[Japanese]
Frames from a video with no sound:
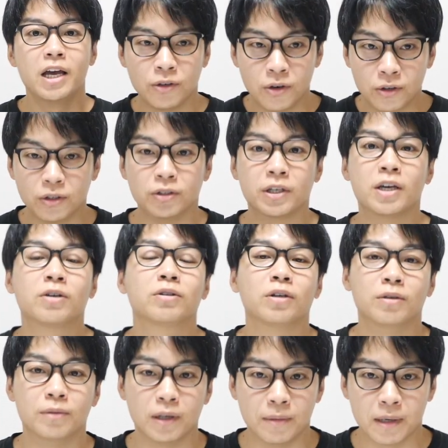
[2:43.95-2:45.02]
よく聞く
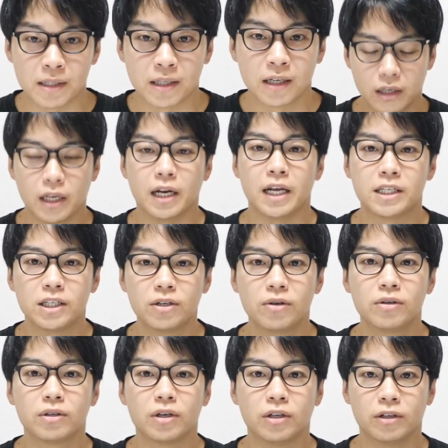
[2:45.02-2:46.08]
と思います。で
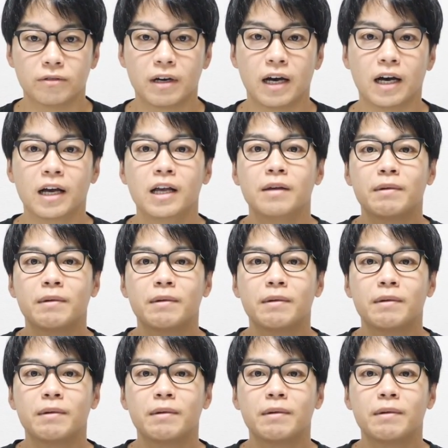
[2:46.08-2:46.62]
レチノールというのは、